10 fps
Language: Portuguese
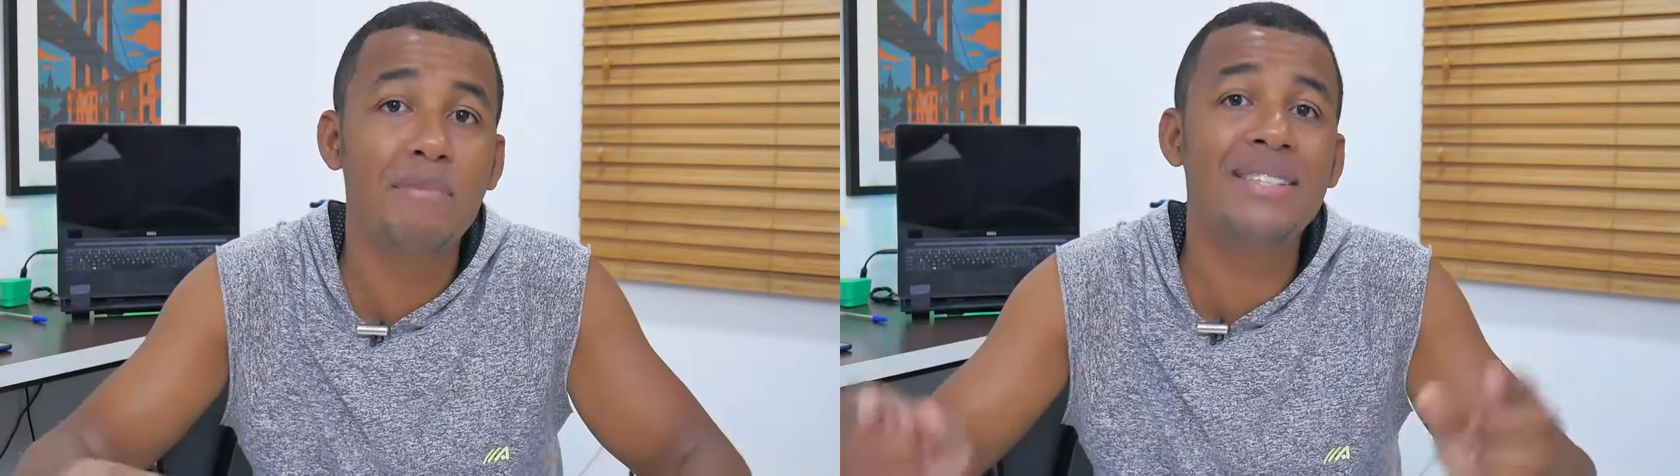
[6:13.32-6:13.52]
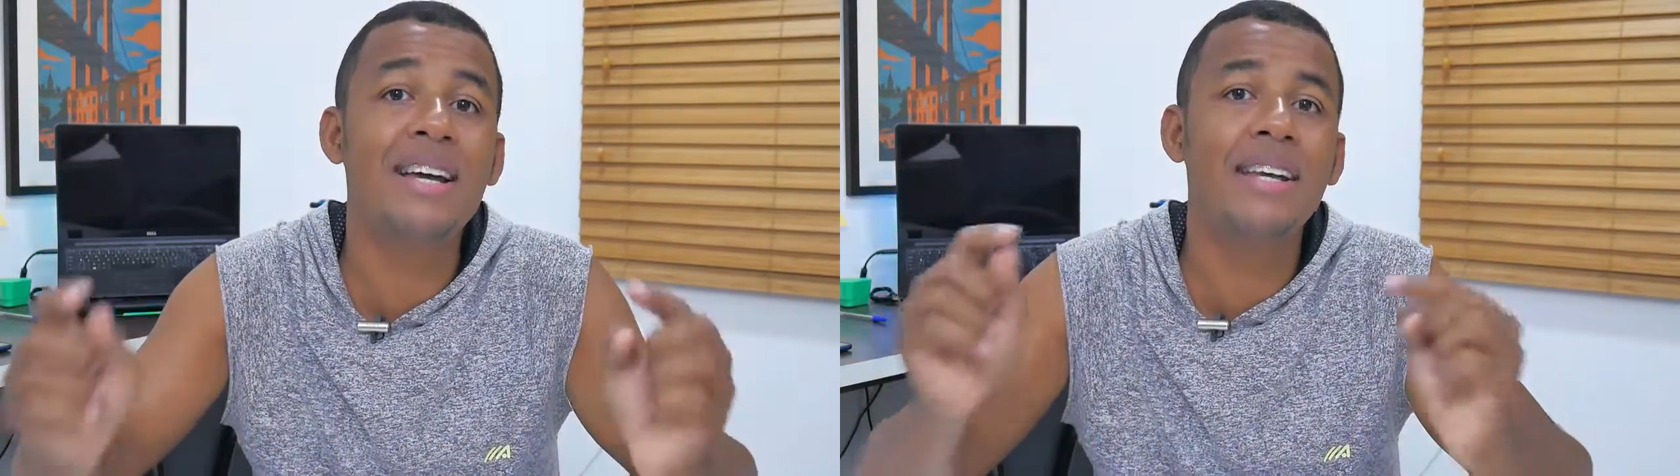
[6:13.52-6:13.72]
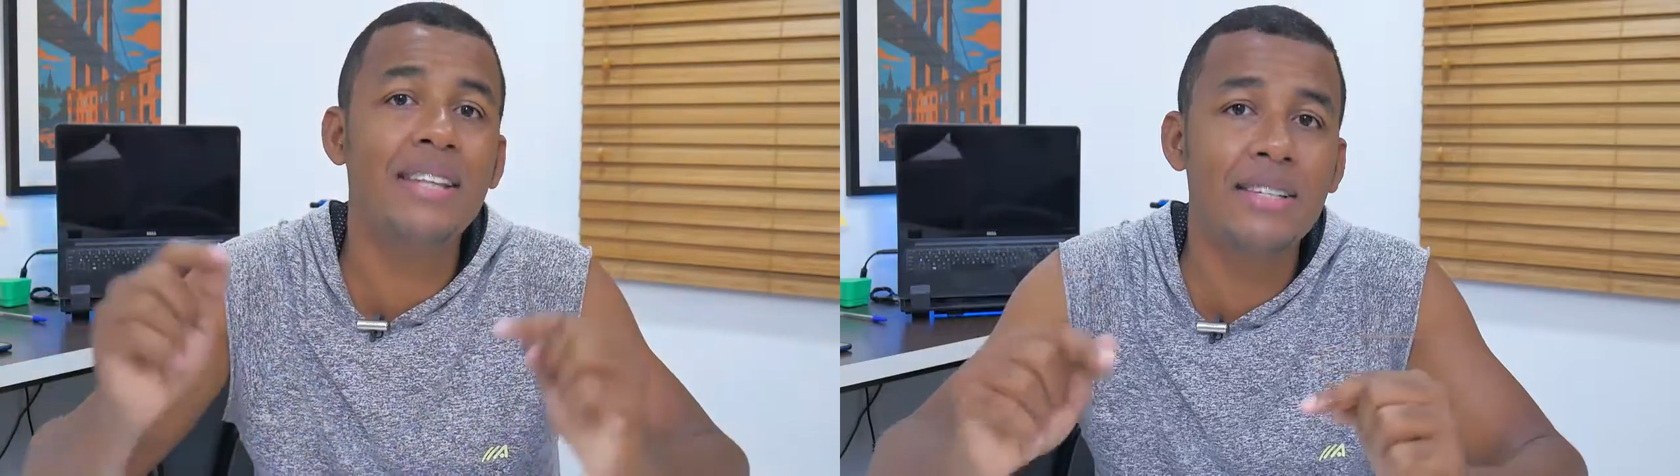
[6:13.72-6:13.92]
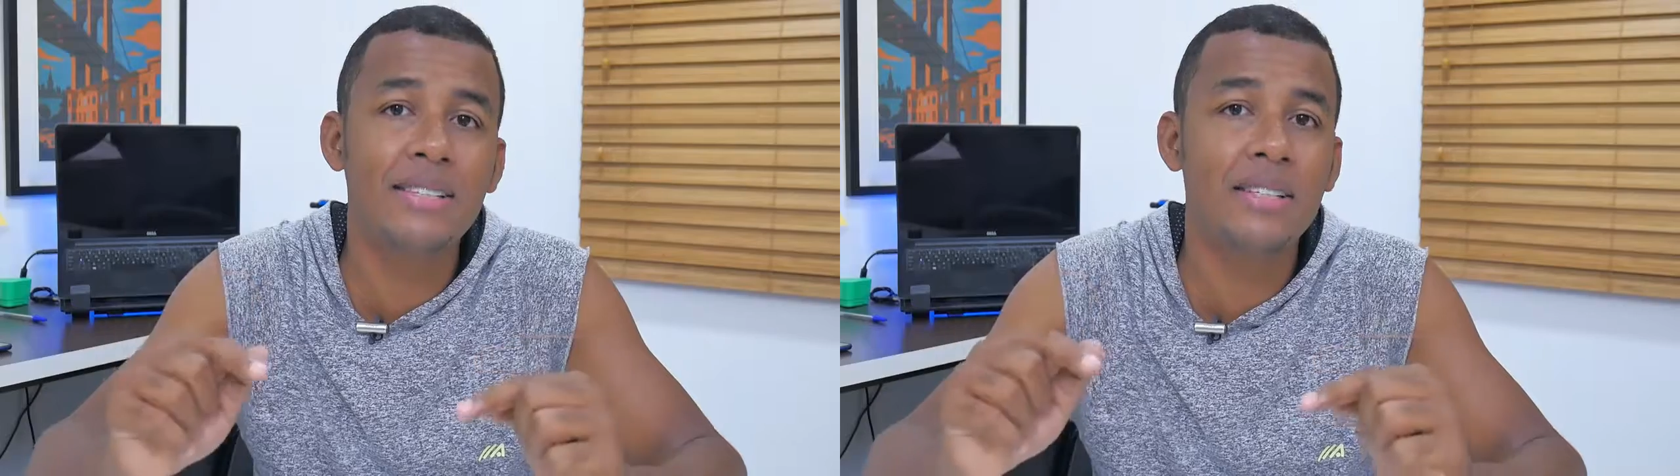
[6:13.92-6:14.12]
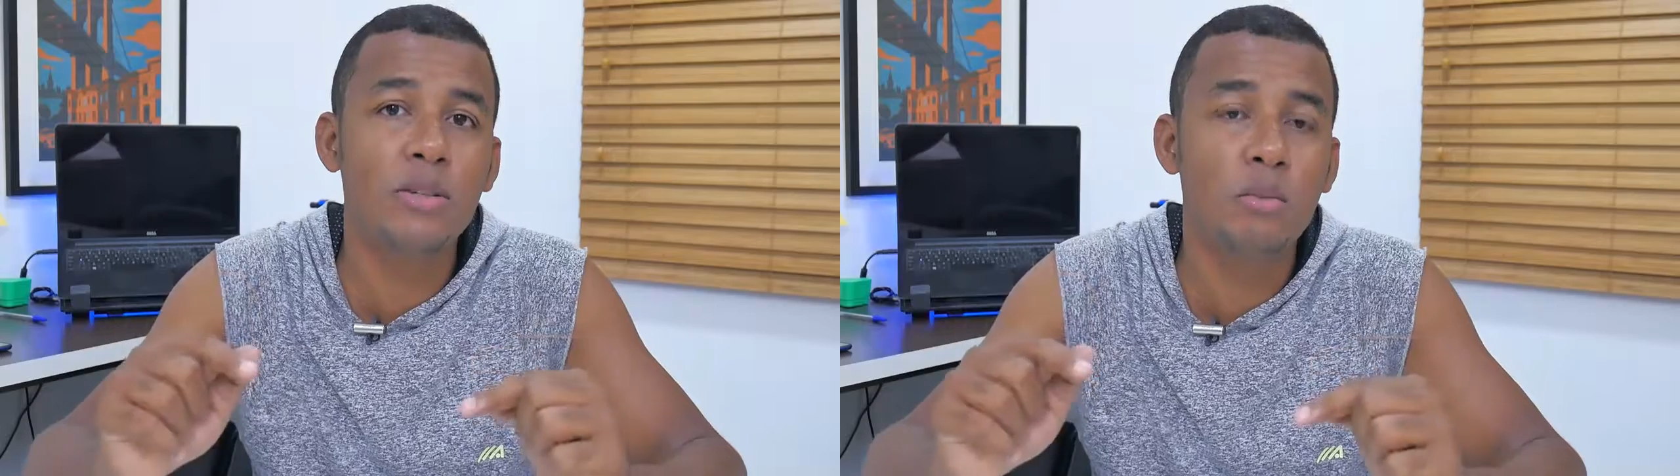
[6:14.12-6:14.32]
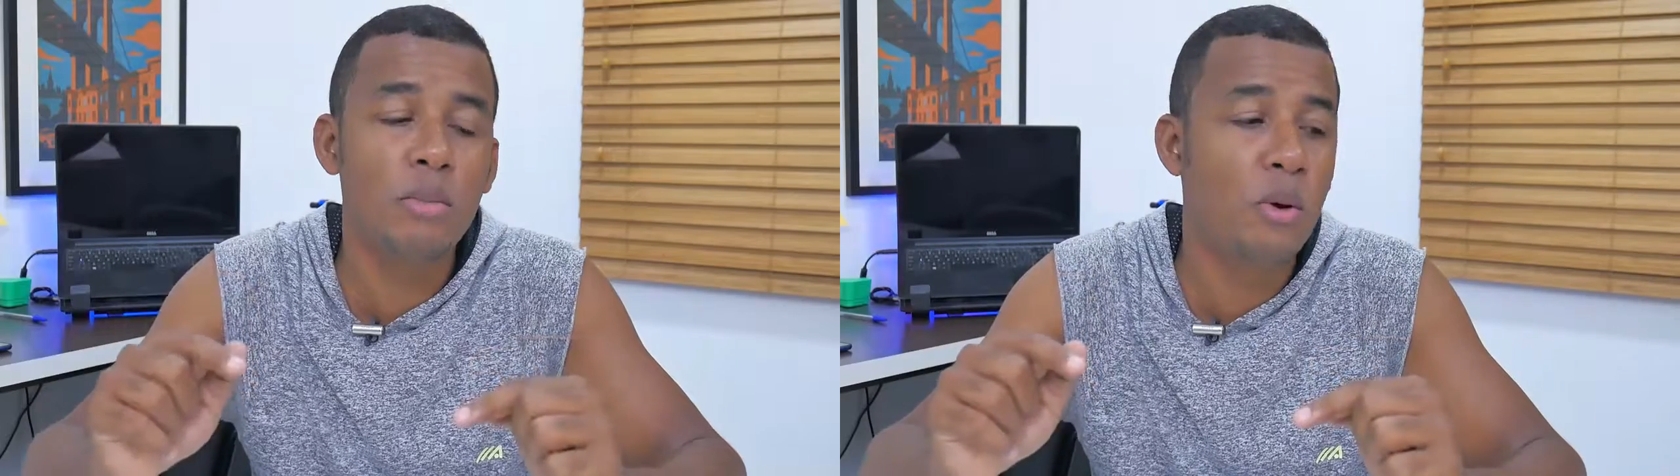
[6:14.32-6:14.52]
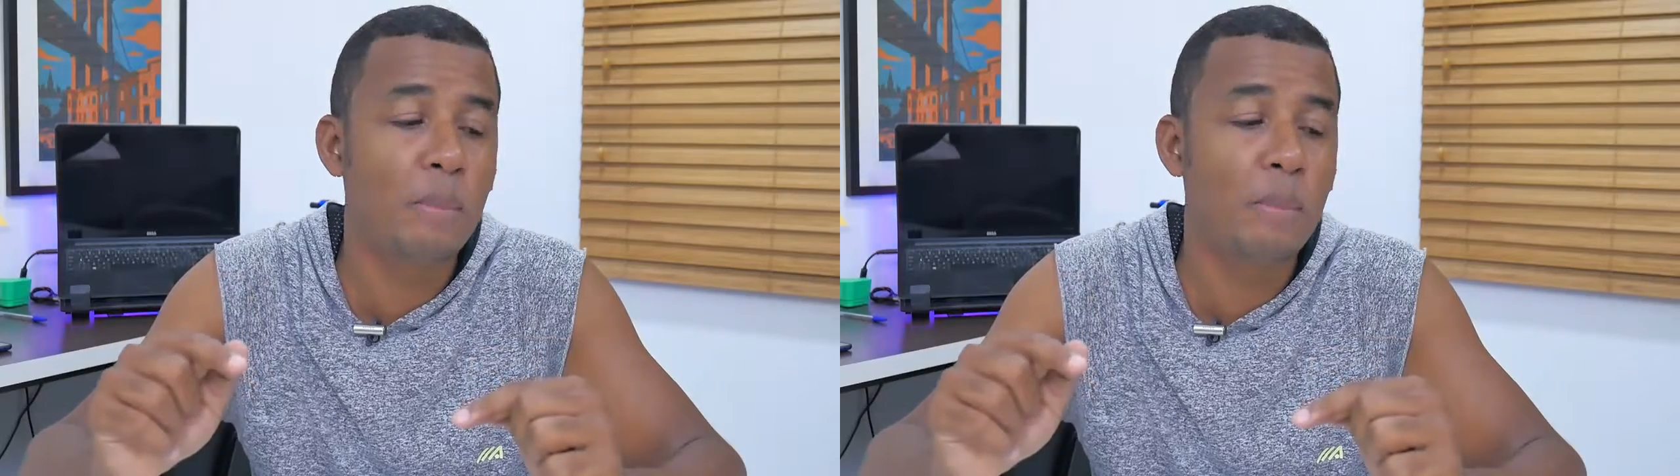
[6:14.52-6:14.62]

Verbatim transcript: mas ainda assim o,